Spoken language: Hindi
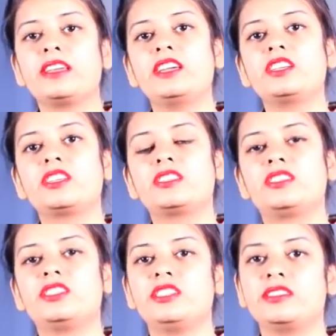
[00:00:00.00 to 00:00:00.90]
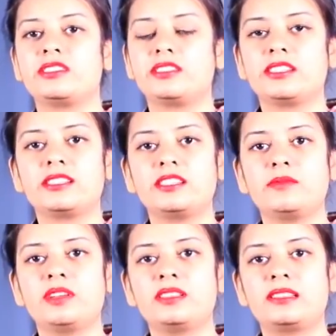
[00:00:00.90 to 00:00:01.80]
कि चीज जीएसटी
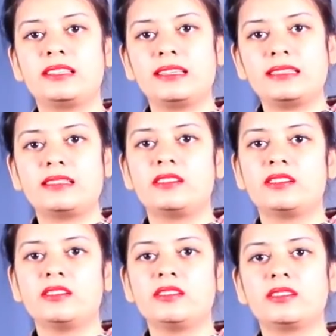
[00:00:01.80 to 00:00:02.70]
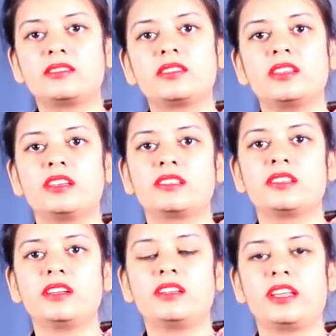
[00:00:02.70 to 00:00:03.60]
में सेल्स रिटर्न किस तरीके
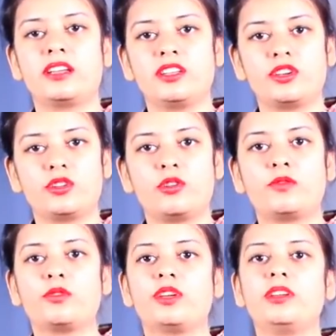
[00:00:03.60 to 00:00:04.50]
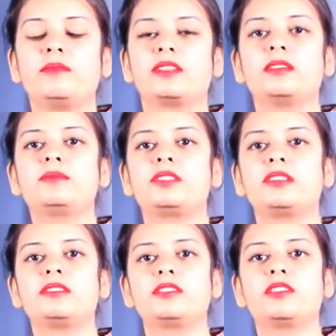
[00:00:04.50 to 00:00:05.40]
से टेकन केयर ऑफ होंगी मतलब
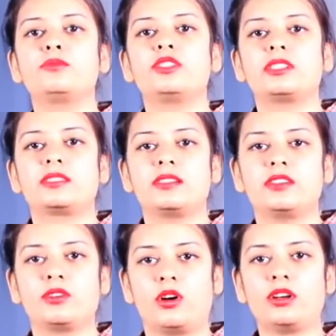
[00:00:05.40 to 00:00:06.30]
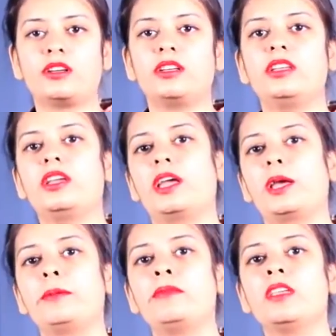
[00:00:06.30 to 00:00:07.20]
सेल्स रिटर्न मुझे किस तरह रिकॉर्ड करनी
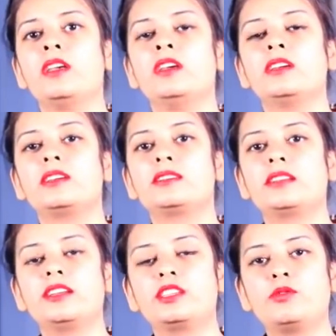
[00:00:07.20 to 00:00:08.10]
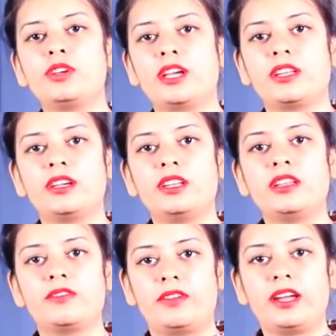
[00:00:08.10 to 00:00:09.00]
है किस तरीके से वो
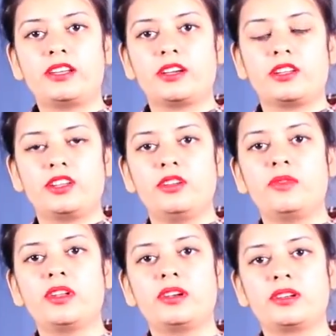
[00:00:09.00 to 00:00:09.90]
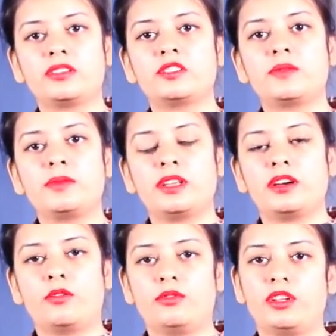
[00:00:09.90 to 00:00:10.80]
टेक्निकली रिफ्लेक्ट करेगी मेरी रिटर्न्स में मेरी
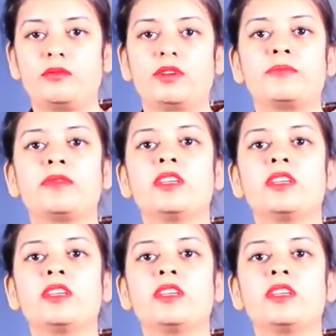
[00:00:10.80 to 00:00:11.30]
अकाउंटिंग में